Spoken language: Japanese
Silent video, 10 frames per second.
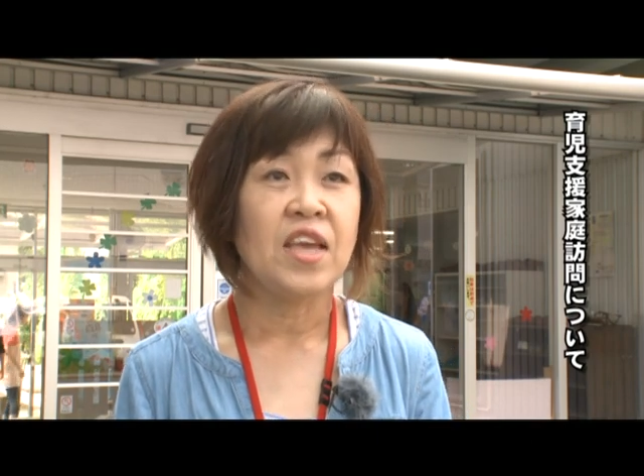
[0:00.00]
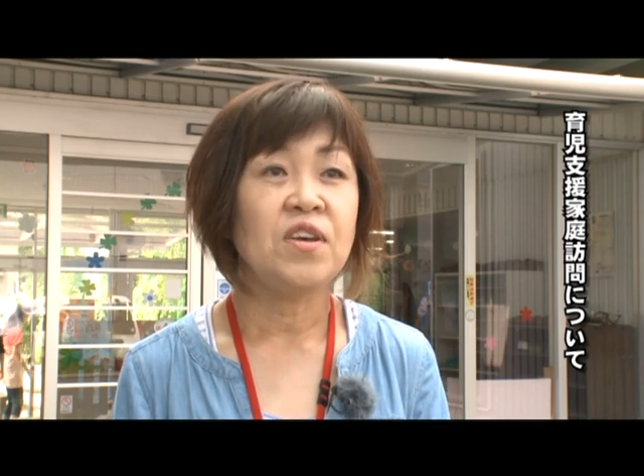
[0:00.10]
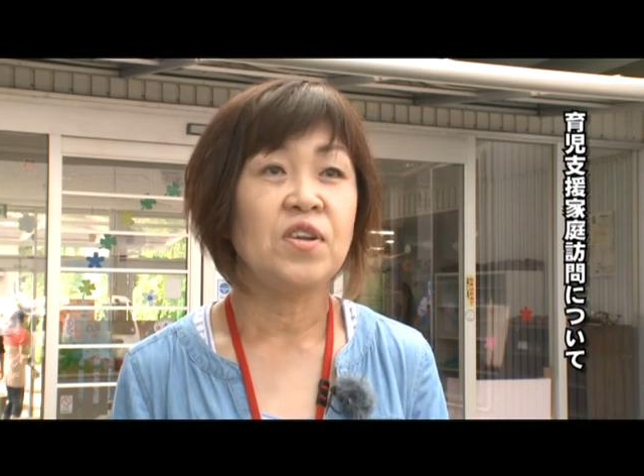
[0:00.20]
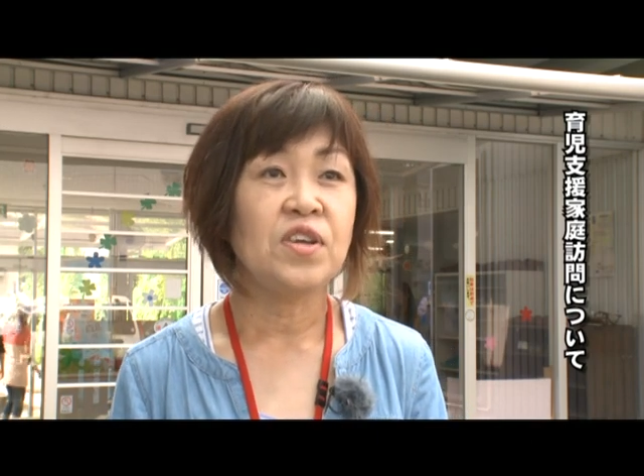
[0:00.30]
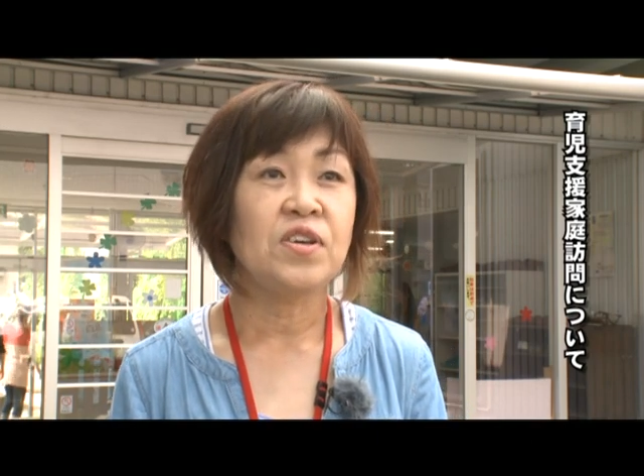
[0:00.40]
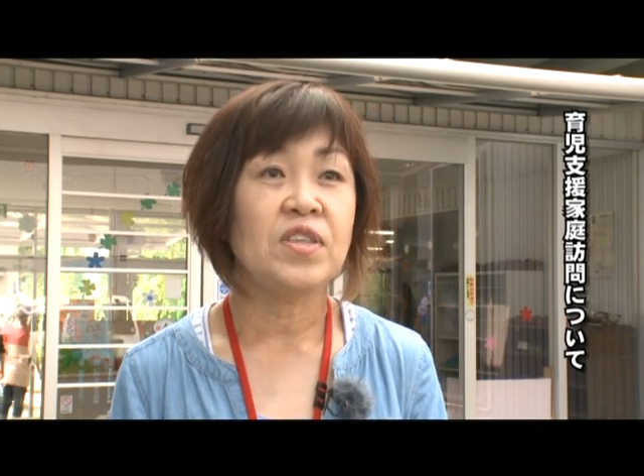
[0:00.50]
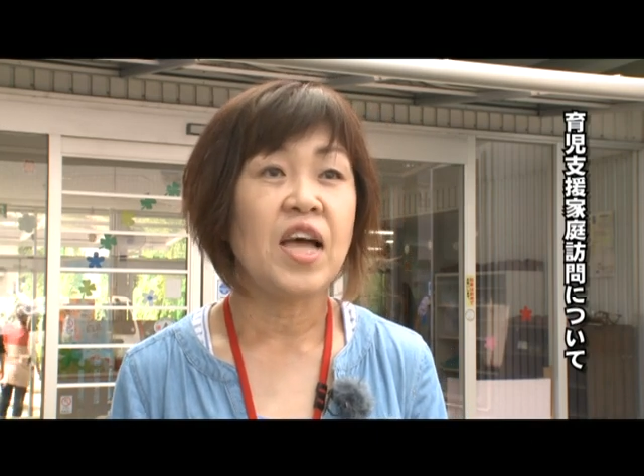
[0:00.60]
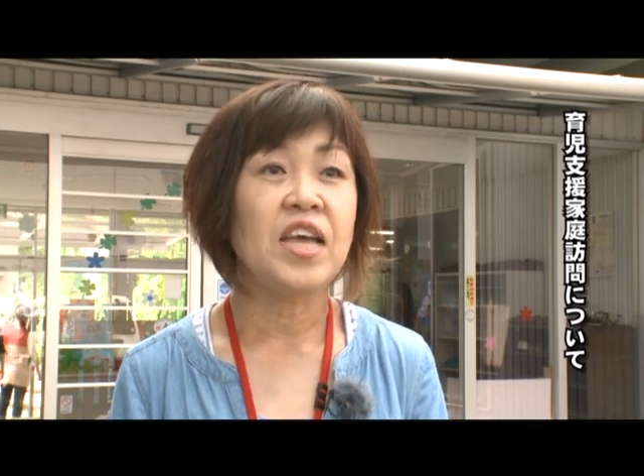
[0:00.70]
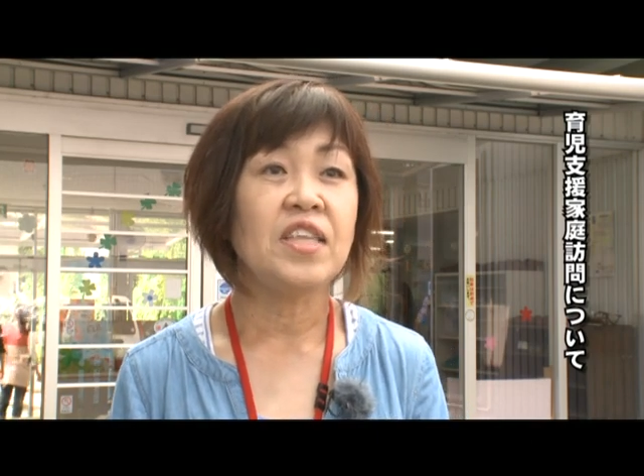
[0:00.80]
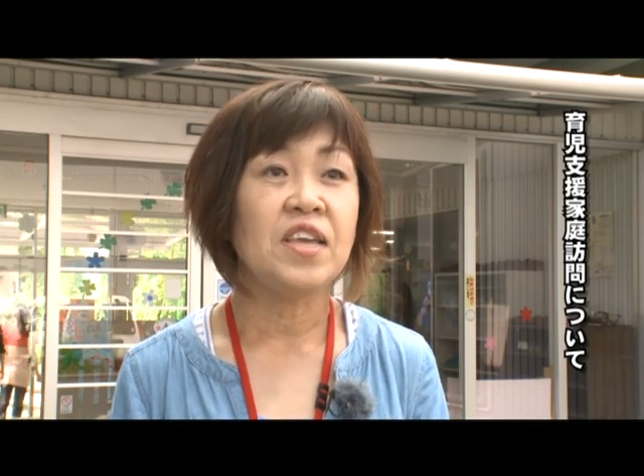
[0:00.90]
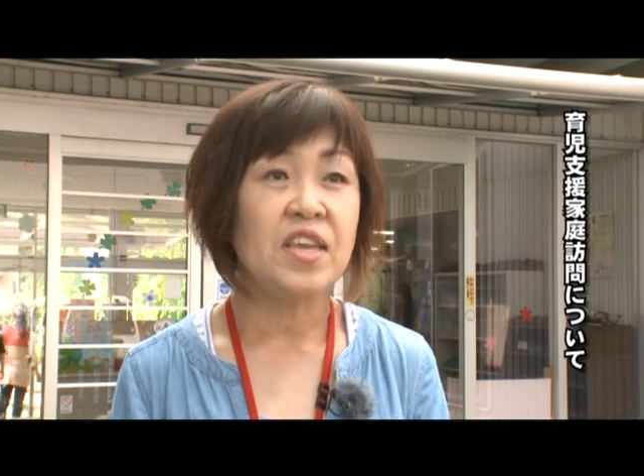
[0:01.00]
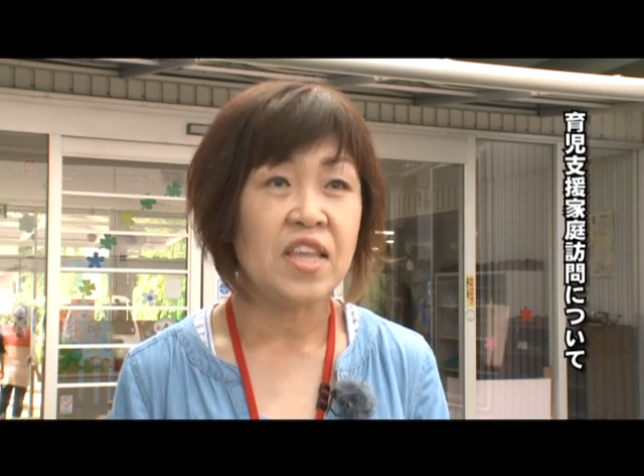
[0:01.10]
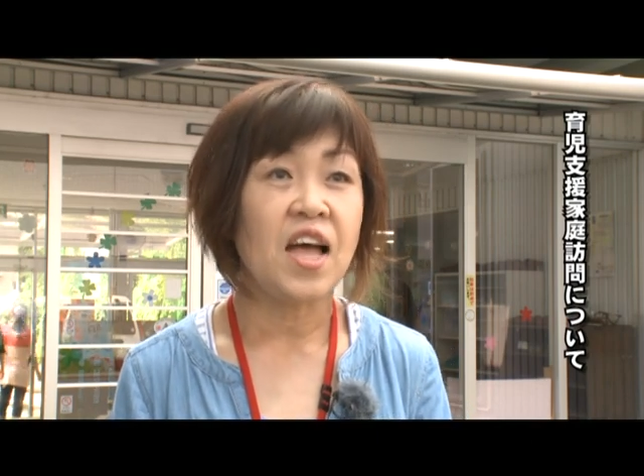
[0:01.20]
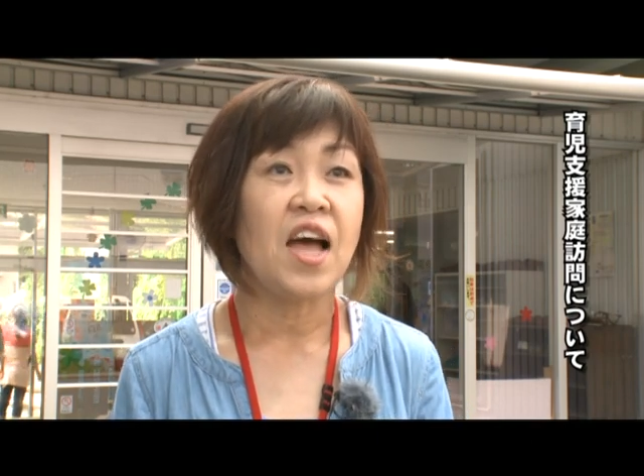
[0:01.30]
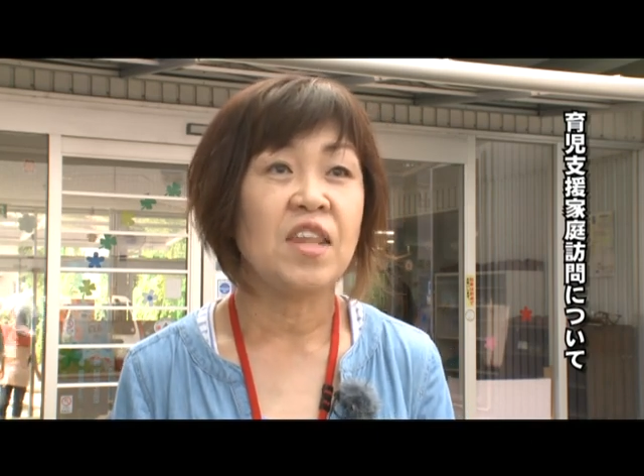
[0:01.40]
より具体的
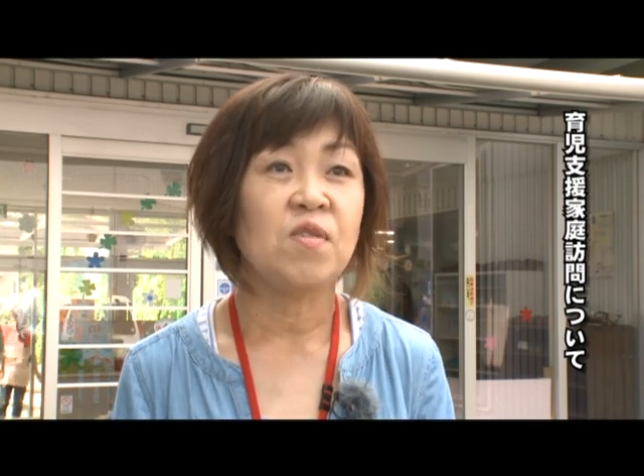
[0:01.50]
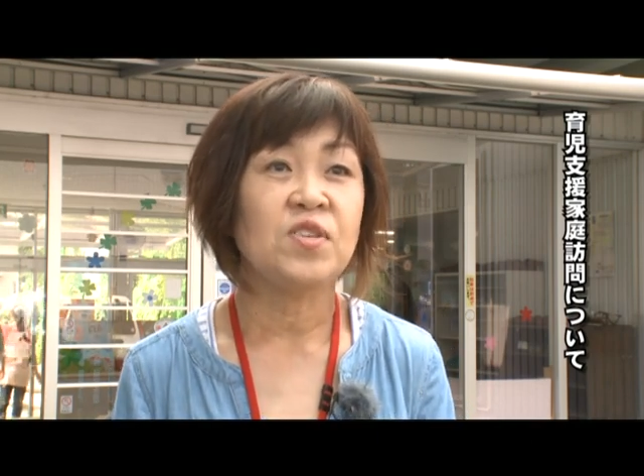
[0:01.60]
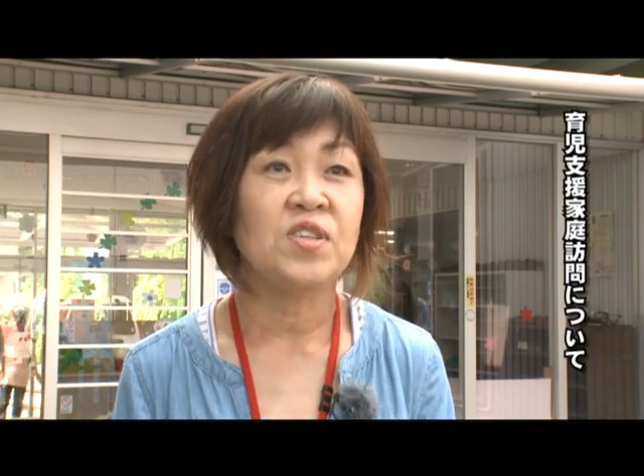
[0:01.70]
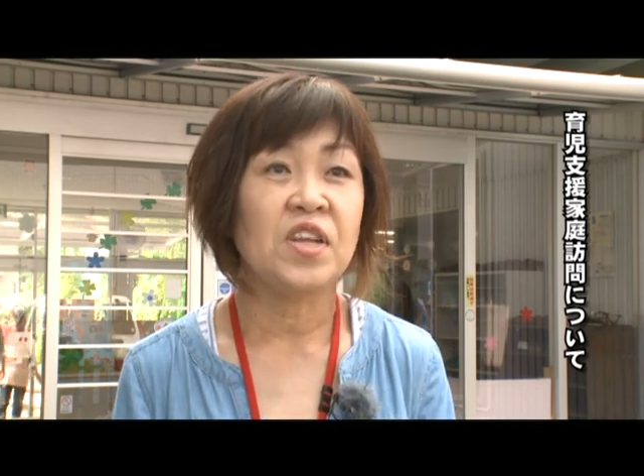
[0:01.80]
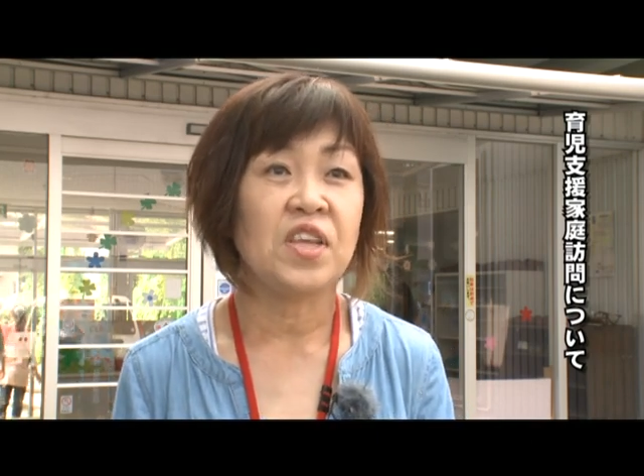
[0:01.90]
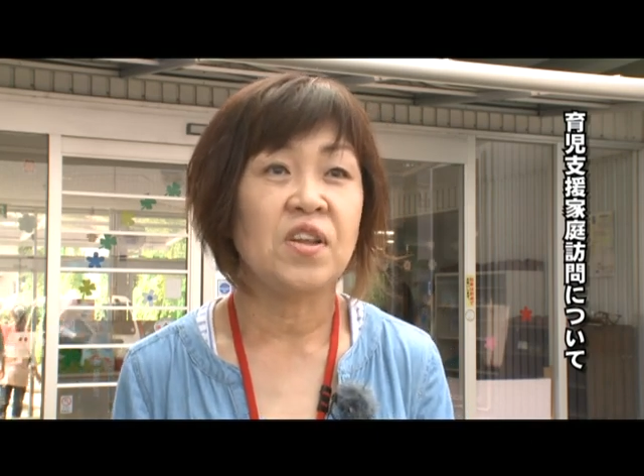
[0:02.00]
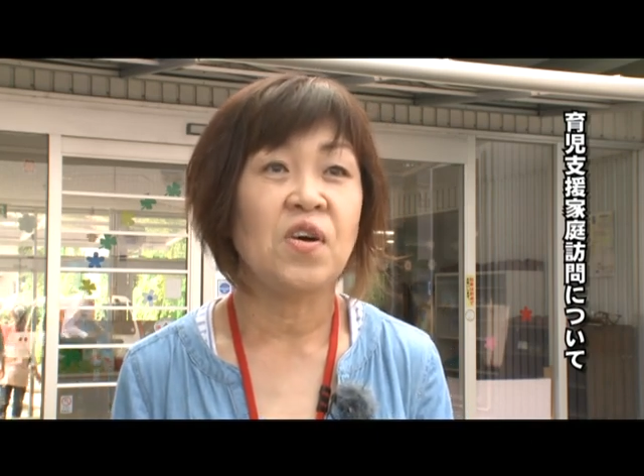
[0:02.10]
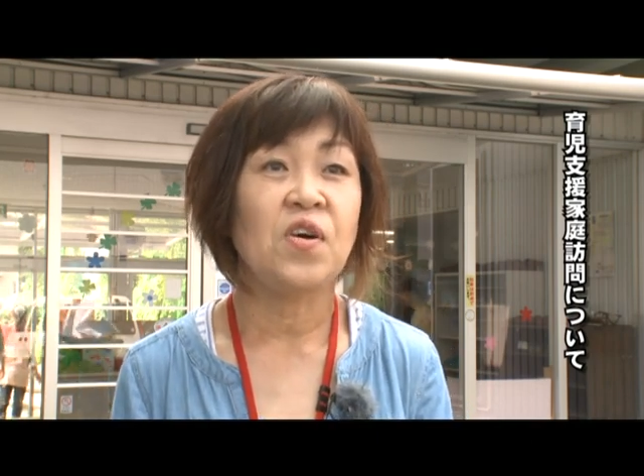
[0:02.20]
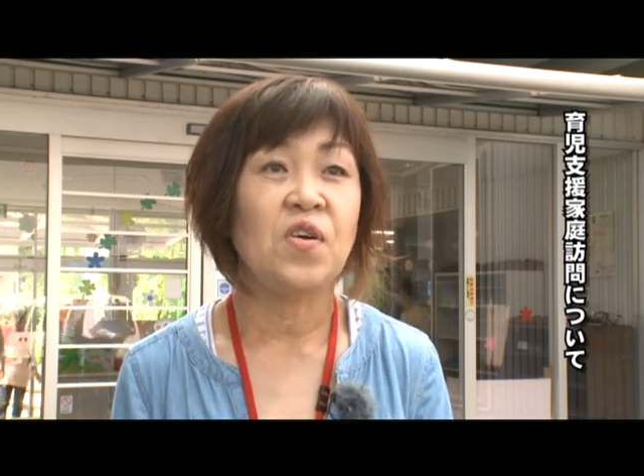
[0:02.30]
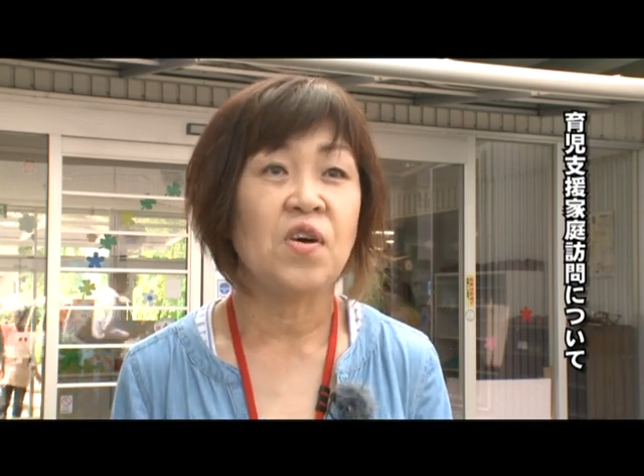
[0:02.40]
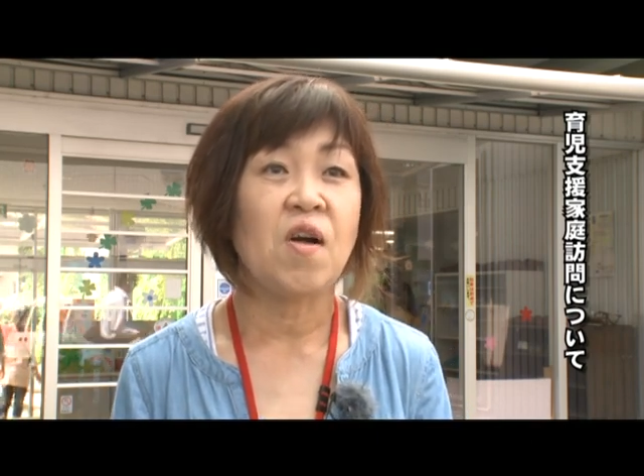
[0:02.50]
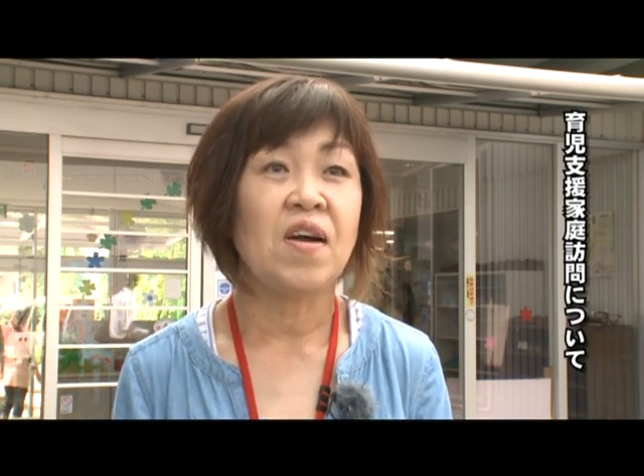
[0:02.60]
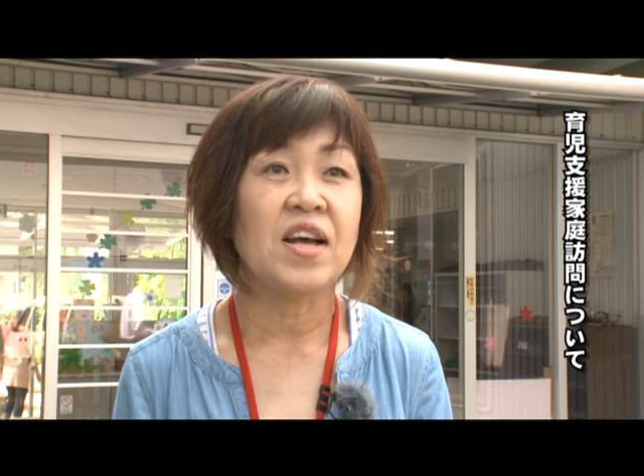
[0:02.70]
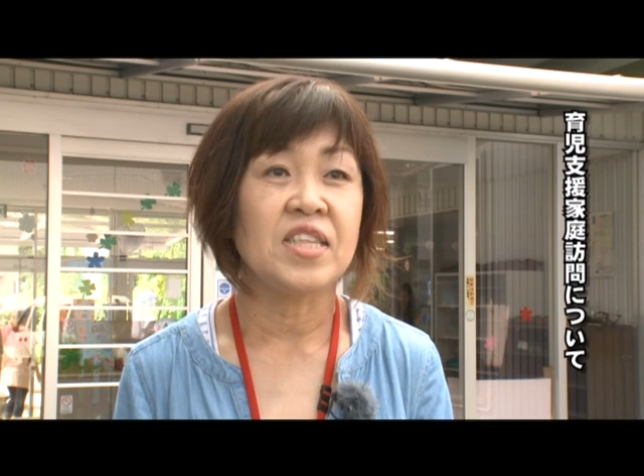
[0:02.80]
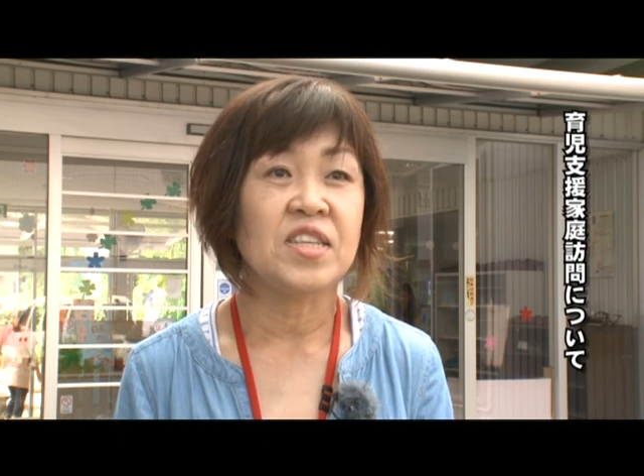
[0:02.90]
なあの子育ての方法が
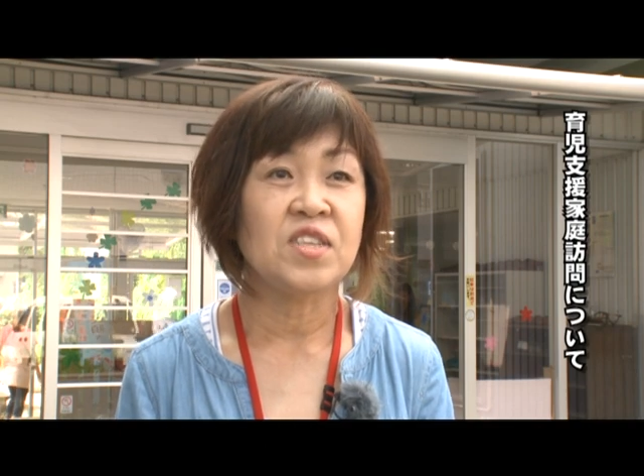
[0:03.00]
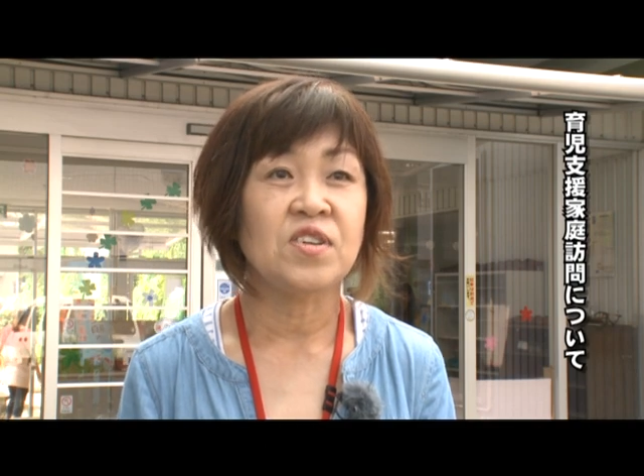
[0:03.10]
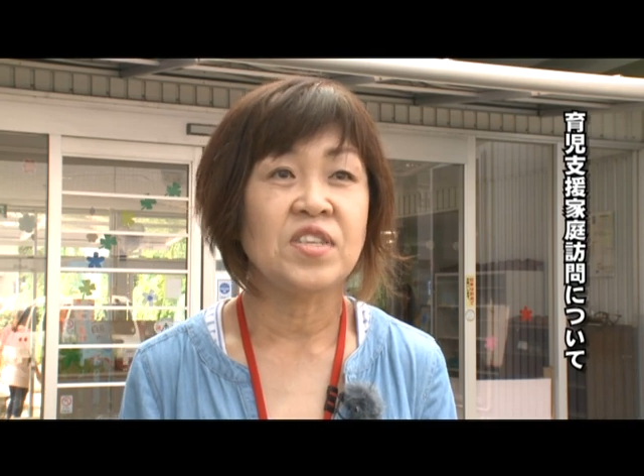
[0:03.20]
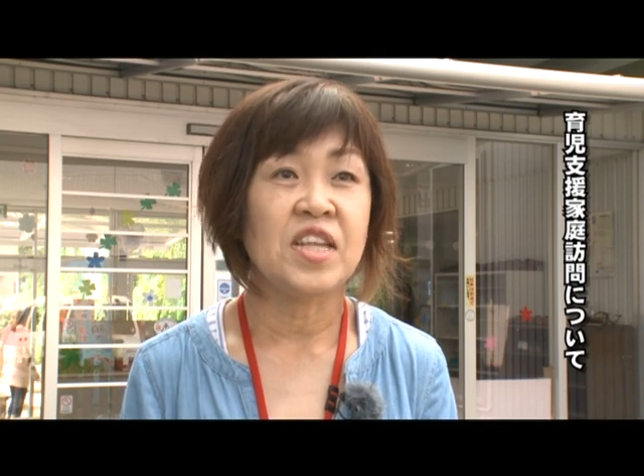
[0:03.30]
お母さんに直